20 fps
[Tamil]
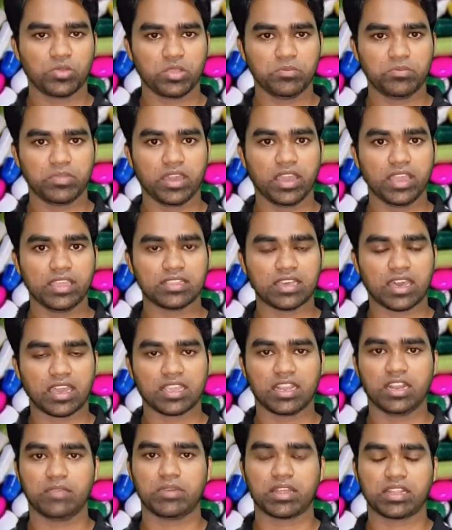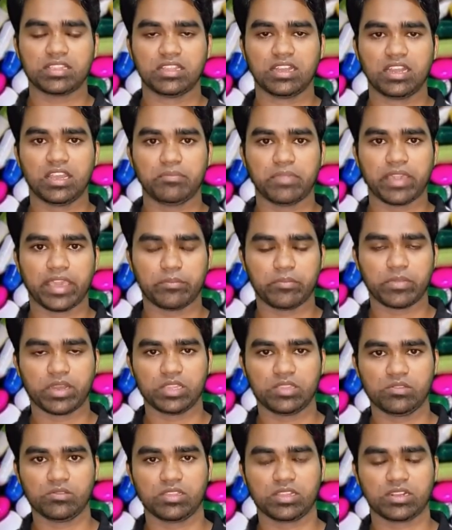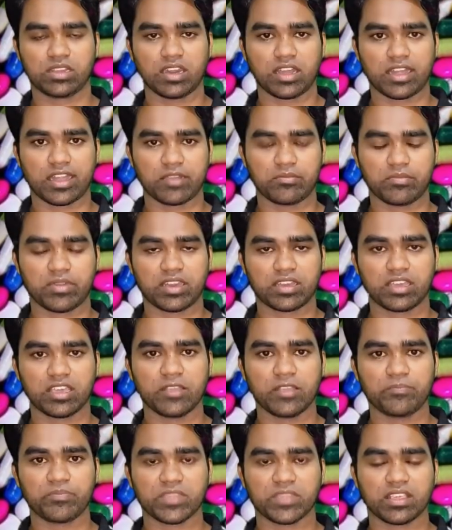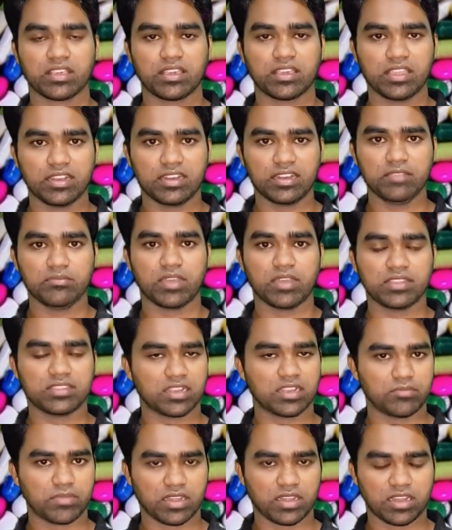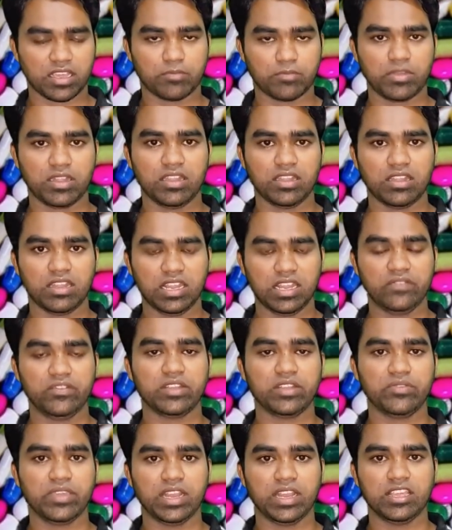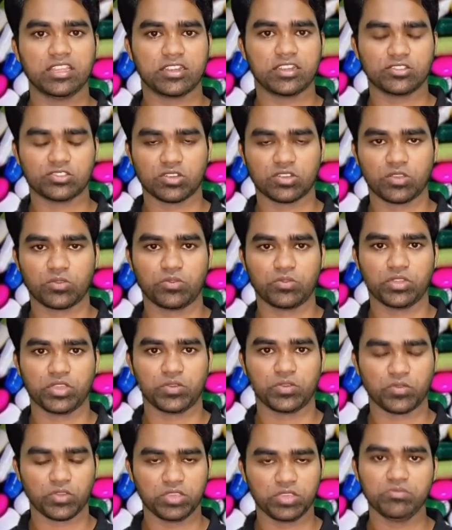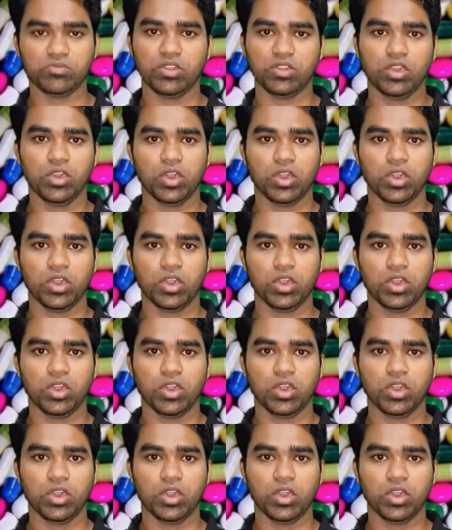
குறிப்பாக இந்த ஆங்கில மருந்துகளை பயன்படுத்துவதன் காரணமாக கிட்னி மாத்திரமல்லாமல் லிவர் ஃபெயிலியர் என்று சொல்லக்கூடிய நோயும்